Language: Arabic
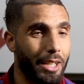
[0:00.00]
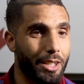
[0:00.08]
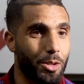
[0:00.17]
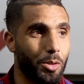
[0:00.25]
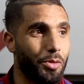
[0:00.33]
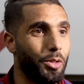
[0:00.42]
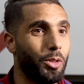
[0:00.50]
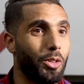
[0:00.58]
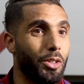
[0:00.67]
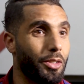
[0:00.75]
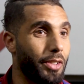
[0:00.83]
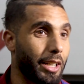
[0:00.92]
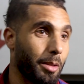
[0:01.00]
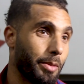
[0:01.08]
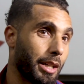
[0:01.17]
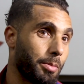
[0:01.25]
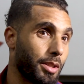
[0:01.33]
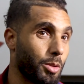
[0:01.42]
كتشوفوا فريق
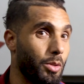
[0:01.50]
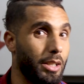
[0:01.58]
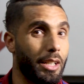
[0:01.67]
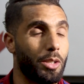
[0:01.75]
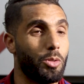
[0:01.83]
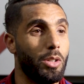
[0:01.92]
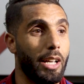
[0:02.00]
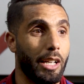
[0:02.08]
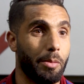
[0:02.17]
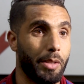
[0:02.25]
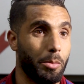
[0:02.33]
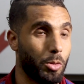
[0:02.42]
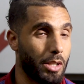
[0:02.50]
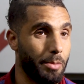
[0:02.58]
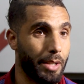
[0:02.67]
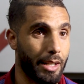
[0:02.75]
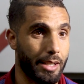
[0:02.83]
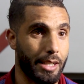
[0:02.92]
المغرب التطواني رجل لاعبين
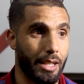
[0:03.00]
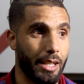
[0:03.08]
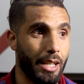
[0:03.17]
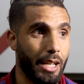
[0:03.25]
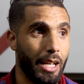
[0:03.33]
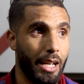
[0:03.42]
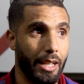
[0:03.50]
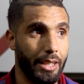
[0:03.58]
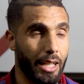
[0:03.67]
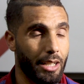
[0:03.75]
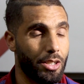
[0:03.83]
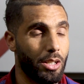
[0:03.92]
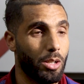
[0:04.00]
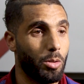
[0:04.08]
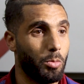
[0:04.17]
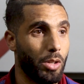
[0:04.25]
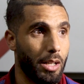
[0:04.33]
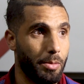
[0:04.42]
متمرسين حنا غنجاريو
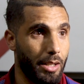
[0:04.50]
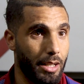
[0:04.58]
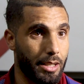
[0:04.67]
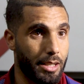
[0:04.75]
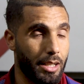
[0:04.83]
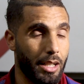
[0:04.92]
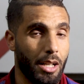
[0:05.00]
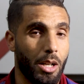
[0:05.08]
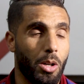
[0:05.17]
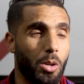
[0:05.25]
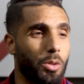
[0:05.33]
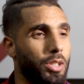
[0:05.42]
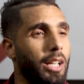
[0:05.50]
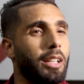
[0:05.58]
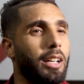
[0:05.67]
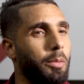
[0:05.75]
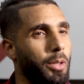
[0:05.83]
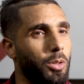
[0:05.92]
المقابلات وان شاء
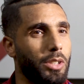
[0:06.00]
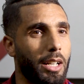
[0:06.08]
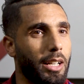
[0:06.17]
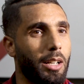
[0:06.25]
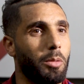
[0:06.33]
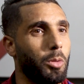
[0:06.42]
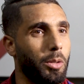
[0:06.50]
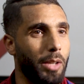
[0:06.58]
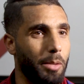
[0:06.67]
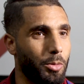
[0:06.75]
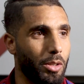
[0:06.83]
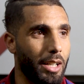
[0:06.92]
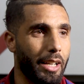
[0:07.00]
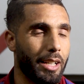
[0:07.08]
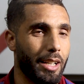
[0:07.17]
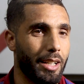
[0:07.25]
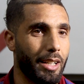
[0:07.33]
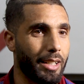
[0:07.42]
الله راه يكون الخير المهم الحمد لله
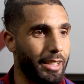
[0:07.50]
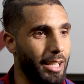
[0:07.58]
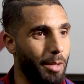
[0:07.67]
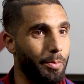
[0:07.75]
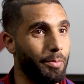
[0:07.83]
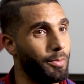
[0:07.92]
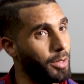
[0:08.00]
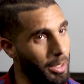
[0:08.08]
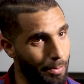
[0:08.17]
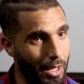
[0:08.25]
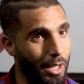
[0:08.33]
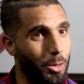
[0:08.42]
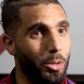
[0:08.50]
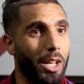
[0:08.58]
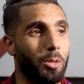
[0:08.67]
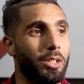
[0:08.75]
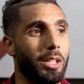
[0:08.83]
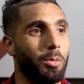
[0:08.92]
هي الكلام كما غنقول
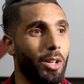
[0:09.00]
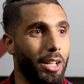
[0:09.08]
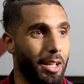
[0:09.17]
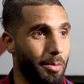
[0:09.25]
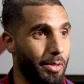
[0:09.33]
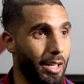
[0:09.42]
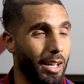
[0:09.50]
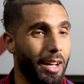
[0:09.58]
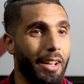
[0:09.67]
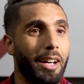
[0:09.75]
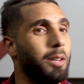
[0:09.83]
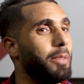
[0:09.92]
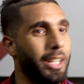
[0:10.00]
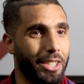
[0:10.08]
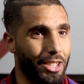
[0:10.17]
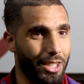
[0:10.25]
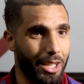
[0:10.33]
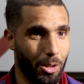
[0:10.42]
عاوتاني باللغه العربيه ما
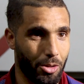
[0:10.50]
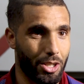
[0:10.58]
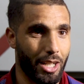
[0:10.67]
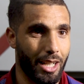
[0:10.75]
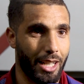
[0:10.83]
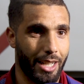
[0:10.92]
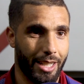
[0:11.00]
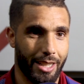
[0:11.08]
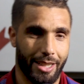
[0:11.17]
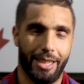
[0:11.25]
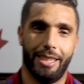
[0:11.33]
غاديش نطيحوا ان شاء الله